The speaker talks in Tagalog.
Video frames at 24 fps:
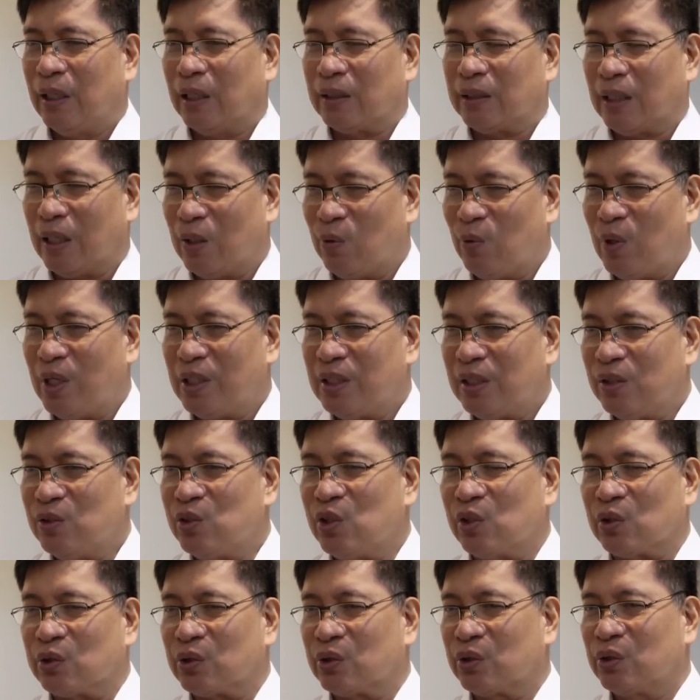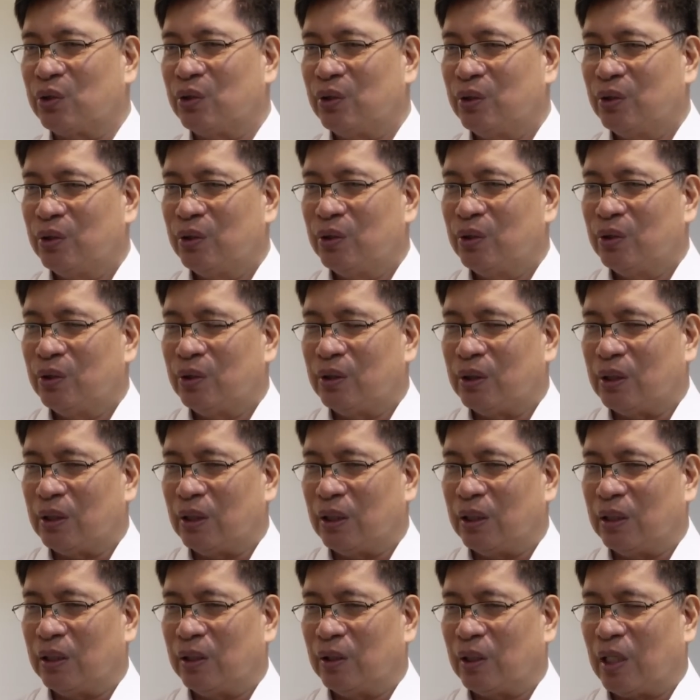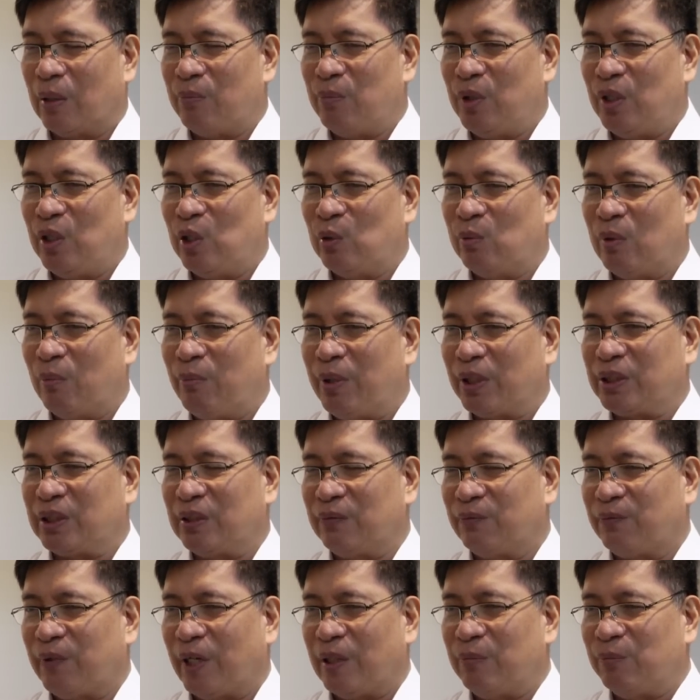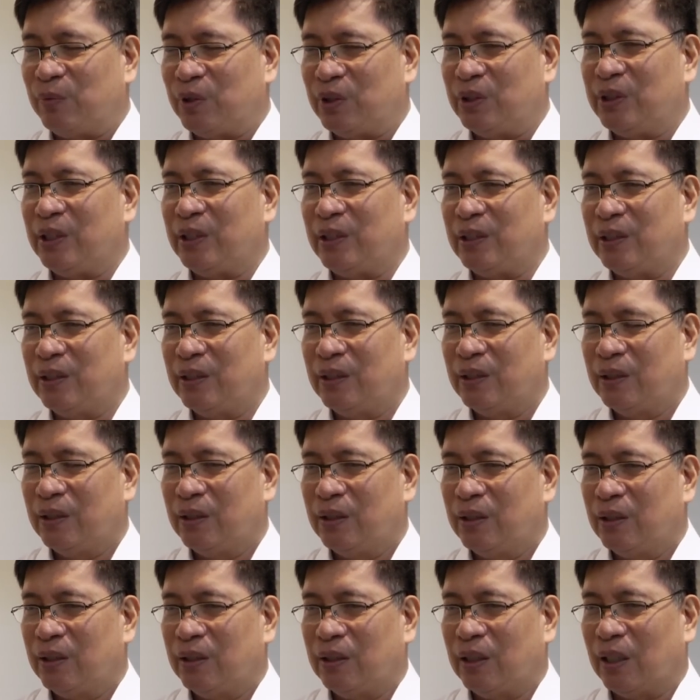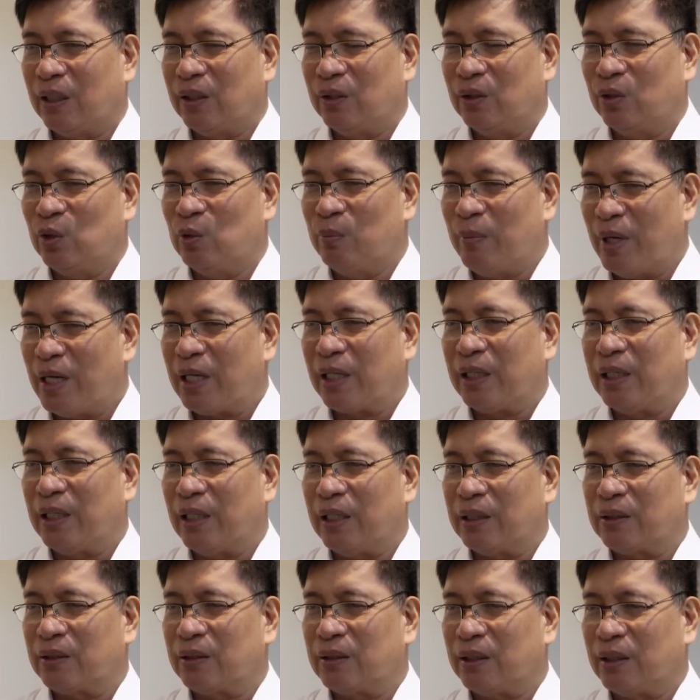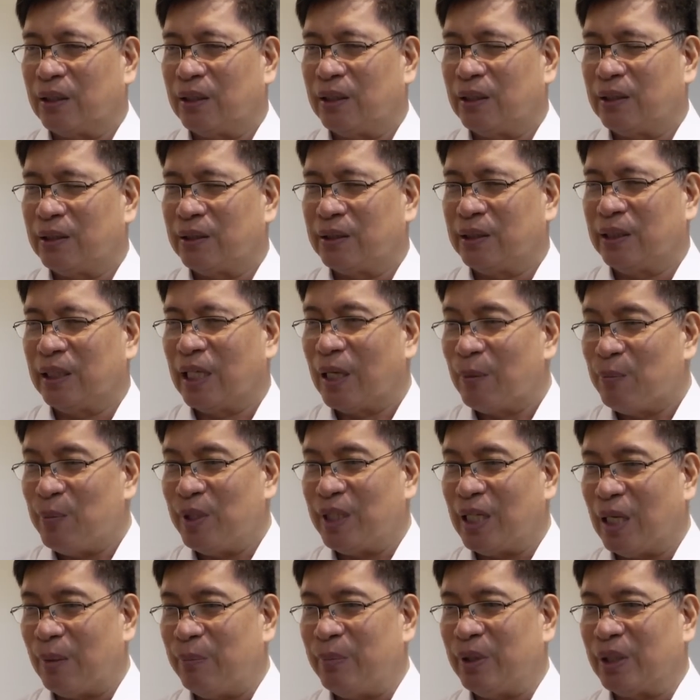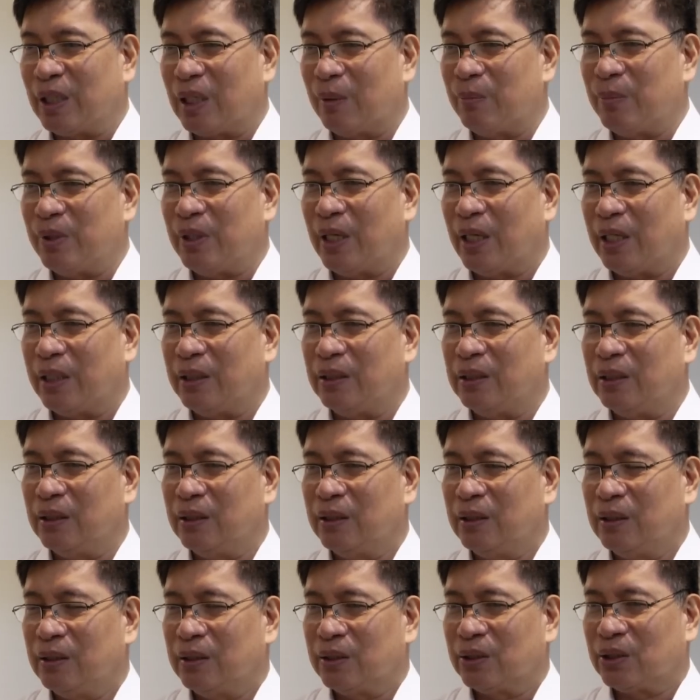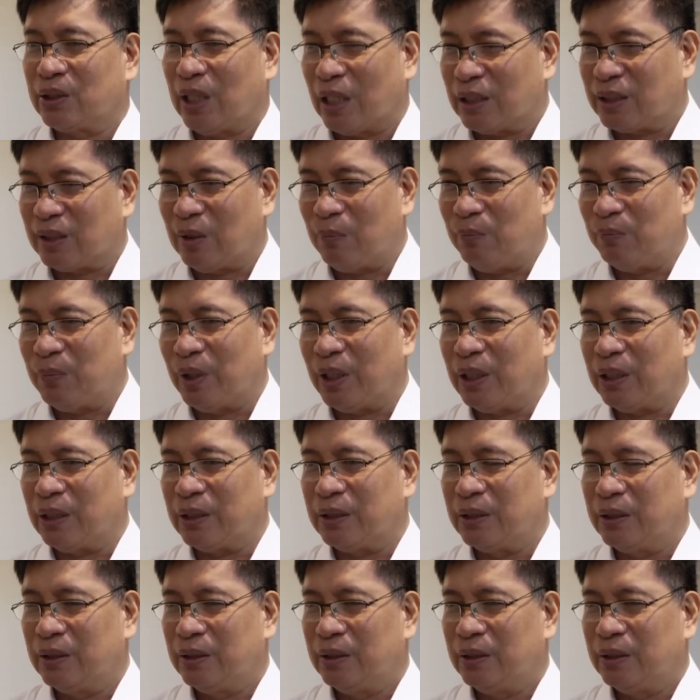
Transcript: at awa ng Diyos nang kami lumabas ng 5.30 ng umaga at uh, sinabi namin kami ay sasamba